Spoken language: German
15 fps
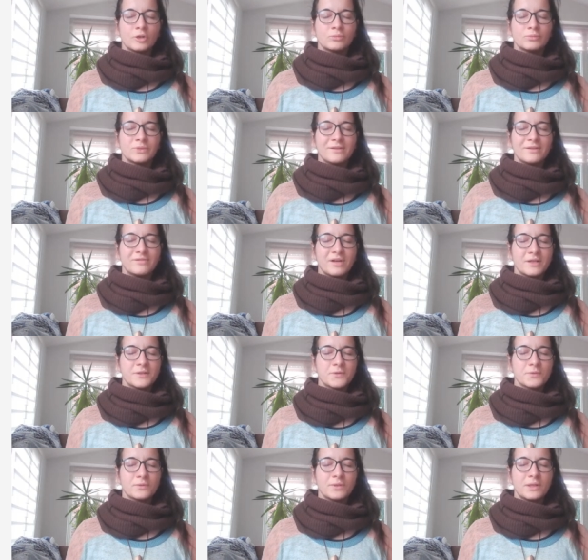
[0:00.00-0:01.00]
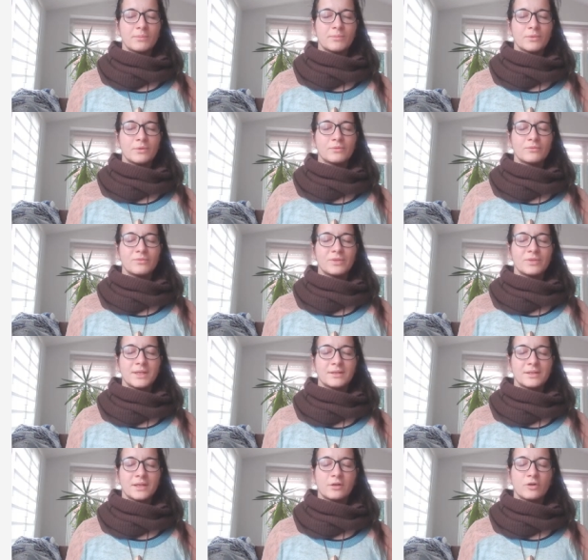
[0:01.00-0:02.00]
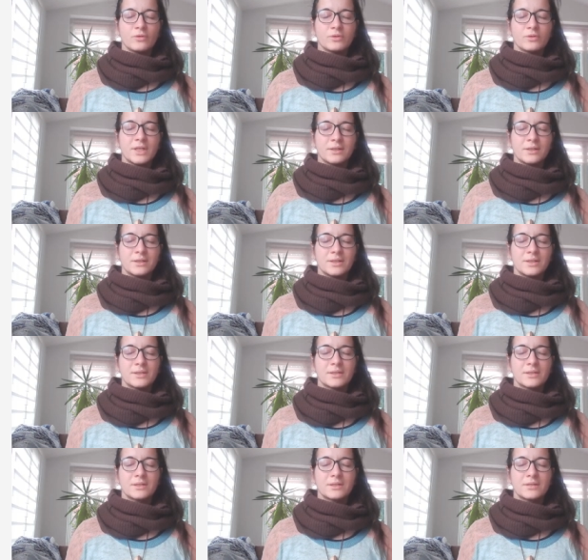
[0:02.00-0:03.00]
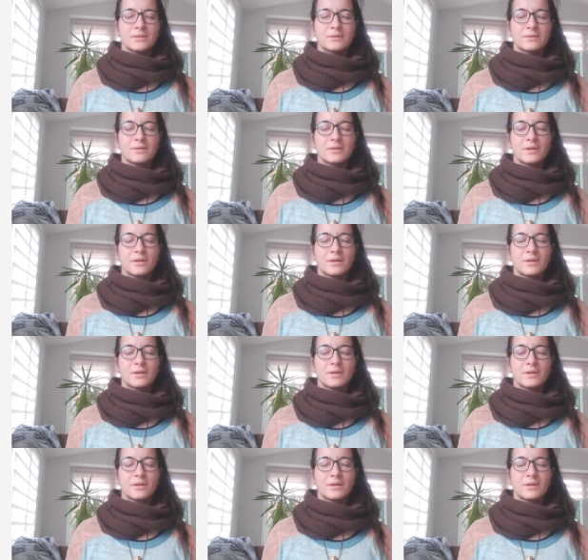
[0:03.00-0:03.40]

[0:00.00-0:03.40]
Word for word: Und da wahrzunehmen, wie da der Kontakt ist